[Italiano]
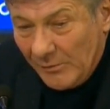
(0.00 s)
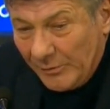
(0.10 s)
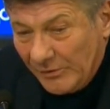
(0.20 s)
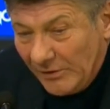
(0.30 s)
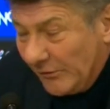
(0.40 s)

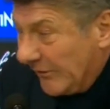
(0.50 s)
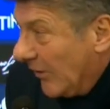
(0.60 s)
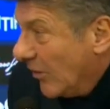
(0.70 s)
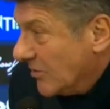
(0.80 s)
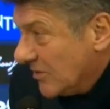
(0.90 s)
dico sì,
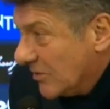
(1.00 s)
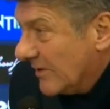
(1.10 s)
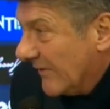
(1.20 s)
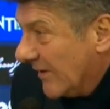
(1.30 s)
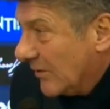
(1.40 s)
oggi sono
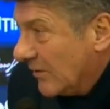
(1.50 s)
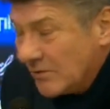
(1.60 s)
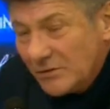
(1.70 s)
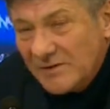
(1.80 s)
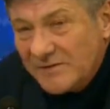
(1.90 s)
davvero
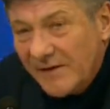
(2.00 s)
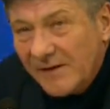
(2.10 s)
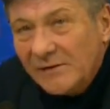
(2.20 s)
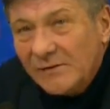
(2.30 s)
soddisfatto.